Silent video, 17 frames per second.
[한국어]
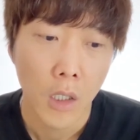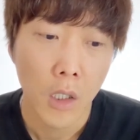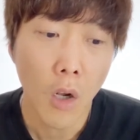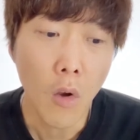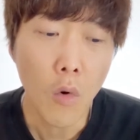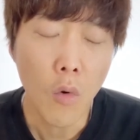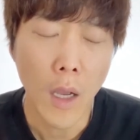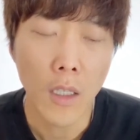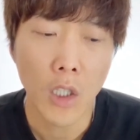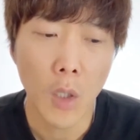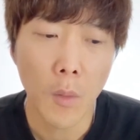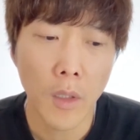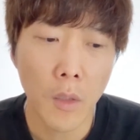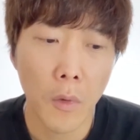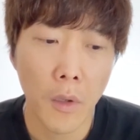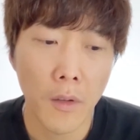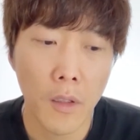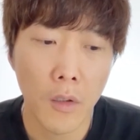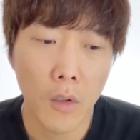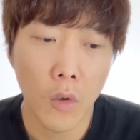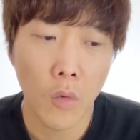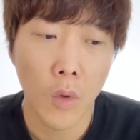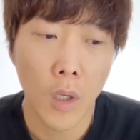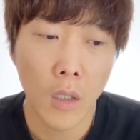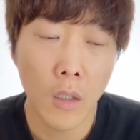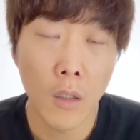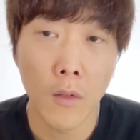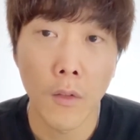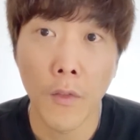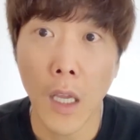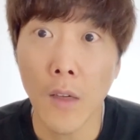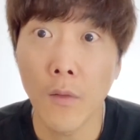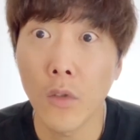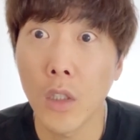이런 관점에서 봤을 경우에는
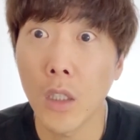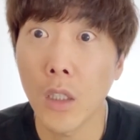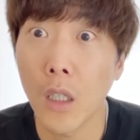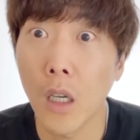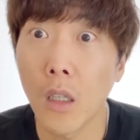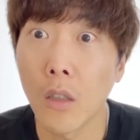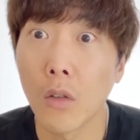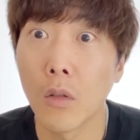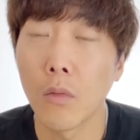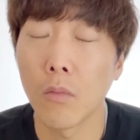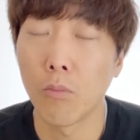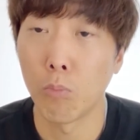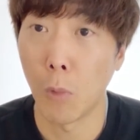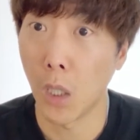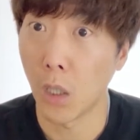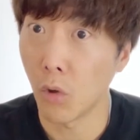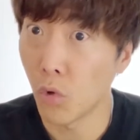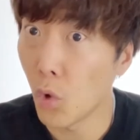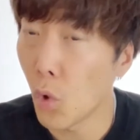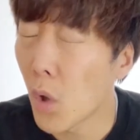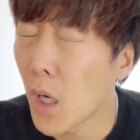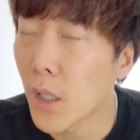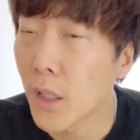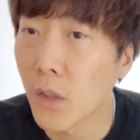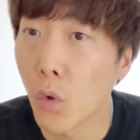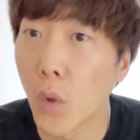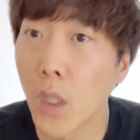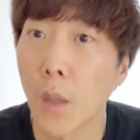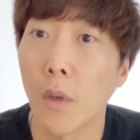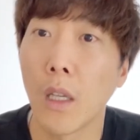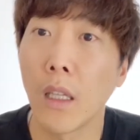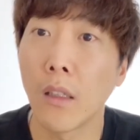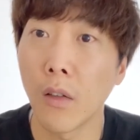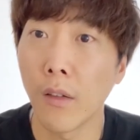5G가 되게 유용하겠죠. 왜냐면 하